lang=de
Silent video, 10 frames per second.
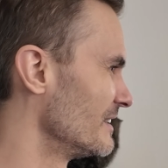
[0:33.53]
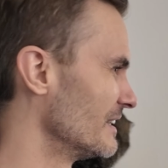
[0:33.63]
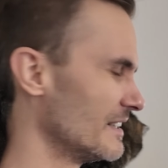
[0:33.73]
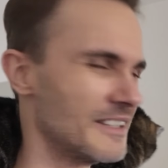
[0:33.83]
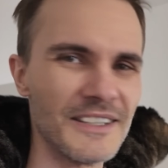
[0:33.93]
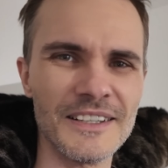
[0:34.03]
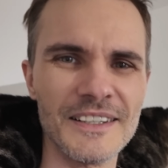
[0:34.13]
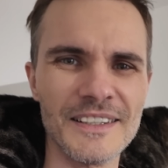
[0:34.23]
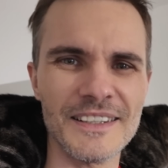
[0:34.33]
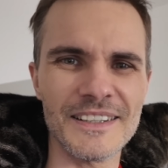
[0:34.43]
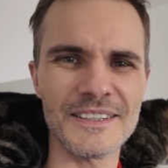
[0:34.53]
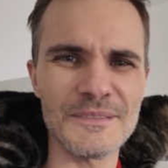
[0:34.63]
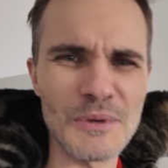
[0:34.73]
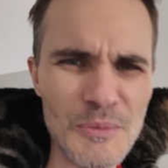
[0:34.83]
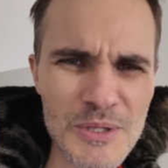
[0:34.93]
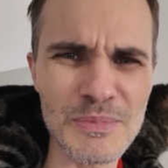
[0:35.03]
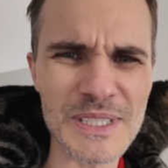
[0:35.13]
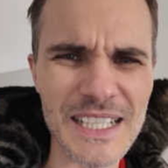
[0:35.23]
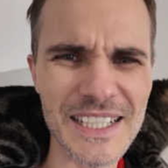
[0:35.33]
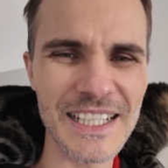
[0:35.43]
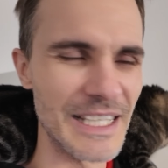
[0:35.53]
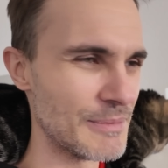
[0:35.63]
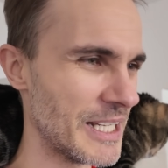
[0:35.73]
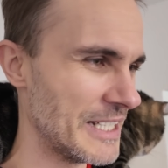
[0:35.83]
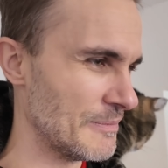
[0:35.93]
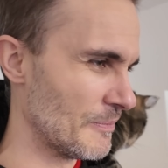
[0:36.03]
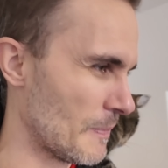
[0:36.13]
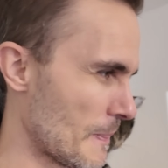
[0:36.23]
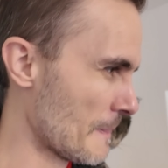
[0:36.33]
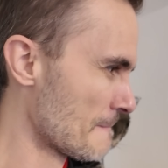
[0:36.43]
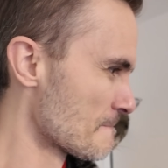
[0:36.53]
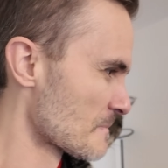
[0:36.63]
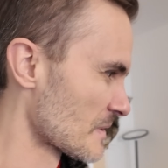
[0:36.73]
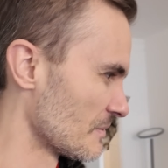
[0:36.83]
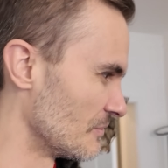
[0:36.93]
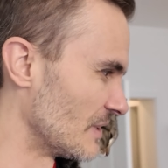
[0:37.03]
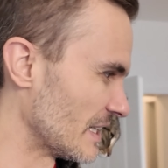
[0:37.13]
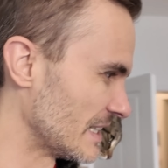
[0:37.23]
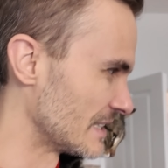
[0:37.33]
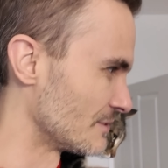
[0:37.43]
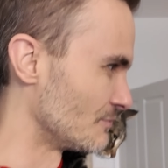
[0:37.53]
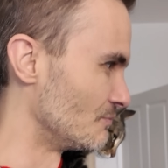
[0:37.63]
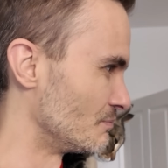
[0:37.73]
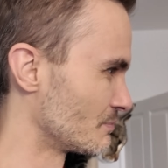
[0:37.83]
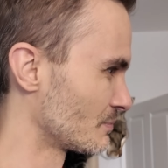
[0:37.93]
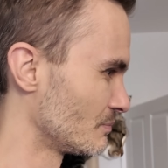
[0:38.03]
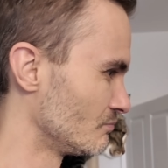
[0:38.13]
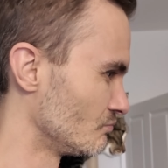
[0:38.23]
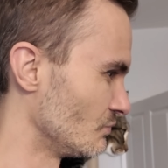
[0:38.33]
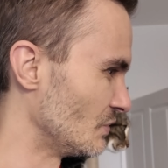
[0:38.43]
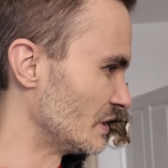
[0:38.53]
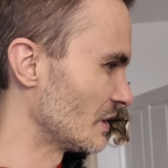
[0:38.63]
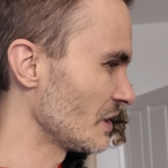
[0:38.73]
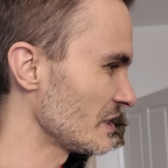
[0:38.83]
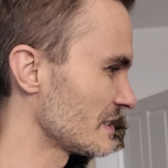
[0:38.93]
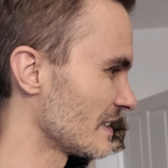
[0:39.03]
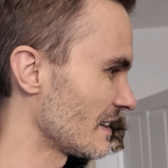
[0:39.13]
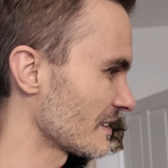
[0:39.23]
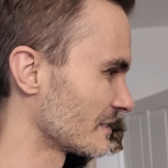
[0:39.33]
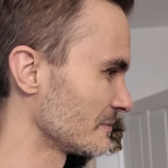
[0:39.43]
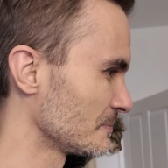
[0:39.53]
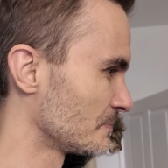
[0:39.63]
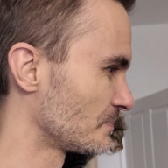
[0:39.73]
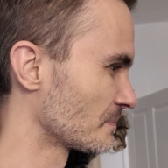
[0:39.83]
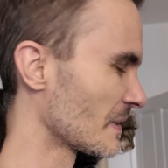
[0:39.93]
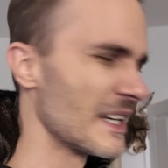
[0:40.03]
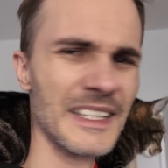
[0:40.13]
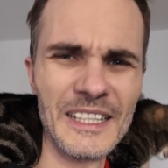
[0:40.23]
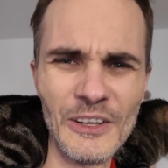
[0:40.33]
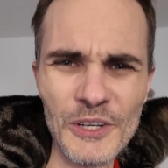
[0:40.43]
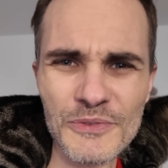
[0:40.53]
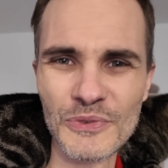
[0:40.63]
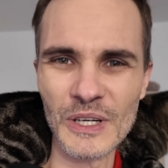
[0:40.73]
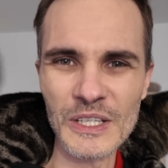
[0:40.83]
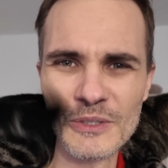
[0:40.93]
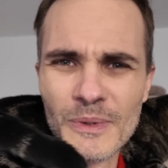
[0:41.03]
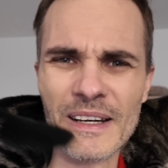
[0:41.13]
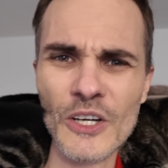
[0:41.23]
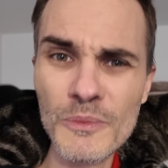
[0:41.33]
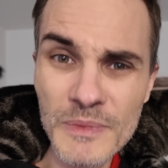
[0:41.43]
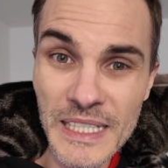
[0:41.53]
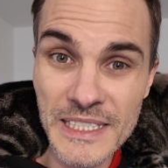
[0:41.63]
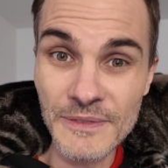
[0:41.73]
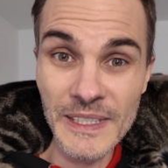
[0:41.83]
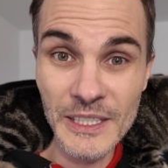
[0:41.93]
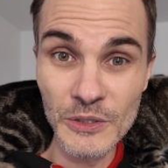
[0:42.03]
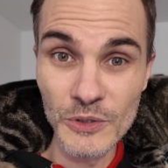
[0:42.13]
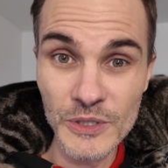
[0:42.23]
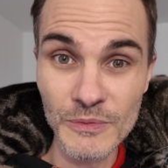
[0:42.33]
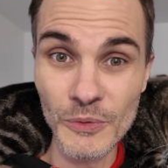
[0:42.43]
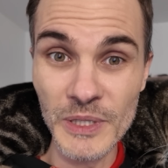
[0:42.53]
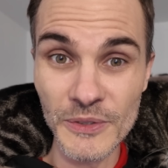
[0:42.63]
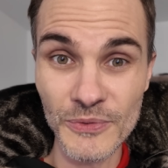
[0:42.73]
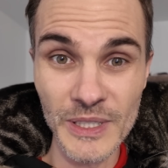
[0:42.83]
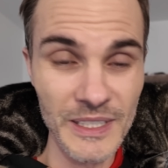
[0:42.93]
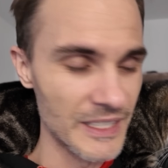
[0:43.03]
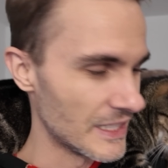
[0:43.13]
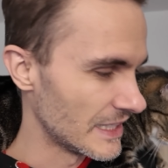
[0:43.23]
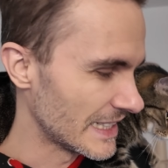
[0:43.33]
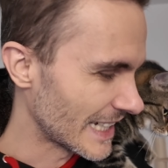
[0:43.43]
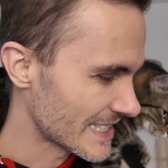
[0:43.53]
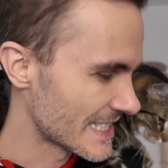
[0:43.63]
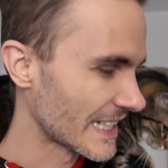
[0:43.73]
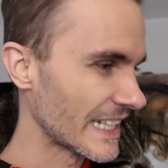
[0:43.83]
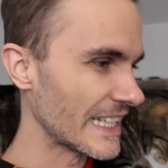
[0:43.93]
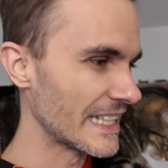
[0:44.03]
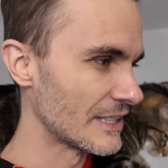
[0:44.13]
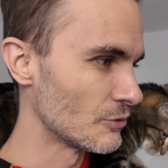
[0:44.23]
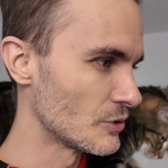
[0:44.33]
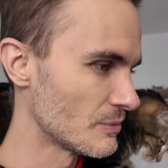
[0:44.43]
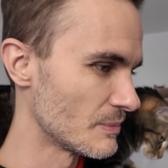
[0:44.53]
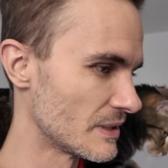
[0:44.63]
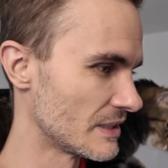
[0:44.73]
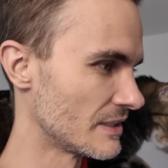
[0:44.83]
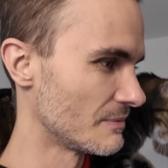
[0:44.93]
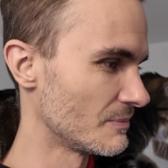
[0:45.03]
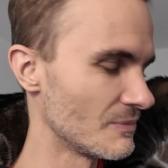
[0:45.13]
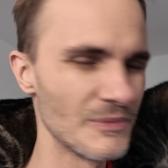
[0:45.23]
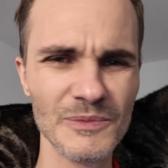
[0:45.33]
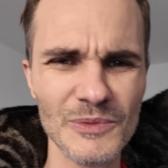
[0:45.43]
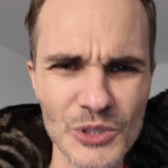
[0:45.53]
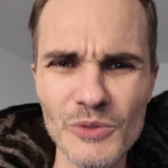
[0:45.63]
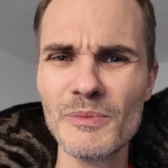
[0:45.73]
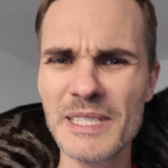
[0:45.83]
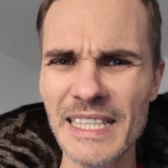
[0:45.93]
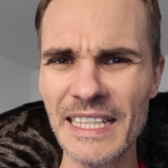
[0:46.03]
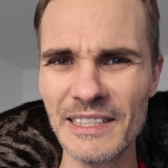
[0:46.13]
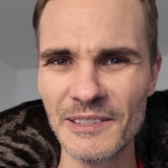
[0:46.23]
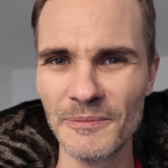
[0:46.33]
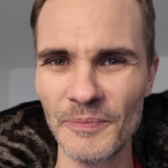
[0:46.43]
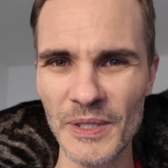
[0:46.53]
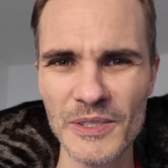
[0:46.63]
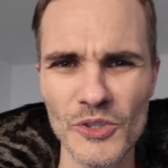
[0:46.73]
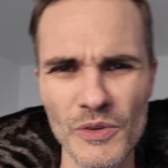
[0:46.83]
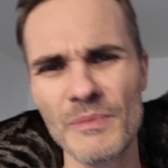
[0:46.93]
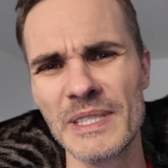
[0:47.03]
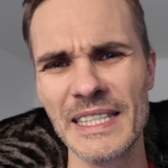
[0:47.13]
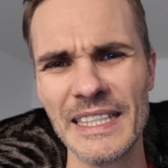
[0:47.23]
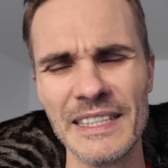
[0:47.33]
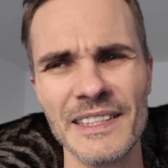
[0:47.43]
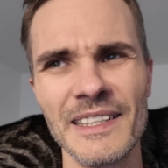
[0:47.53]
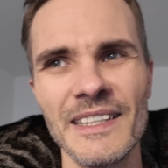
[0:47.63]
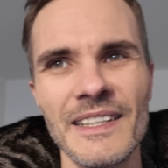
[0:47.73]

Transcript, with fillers: ja, wir müssen ein paar Sachen klären, meine Lieben. Weil, wie soll ich sagen, die Leute fragen immer, wann kommen denn jetzt Videos, wo wieder äh, die Katzen reden und äh, so wie man es kennt. Ne? So wie man es kennt.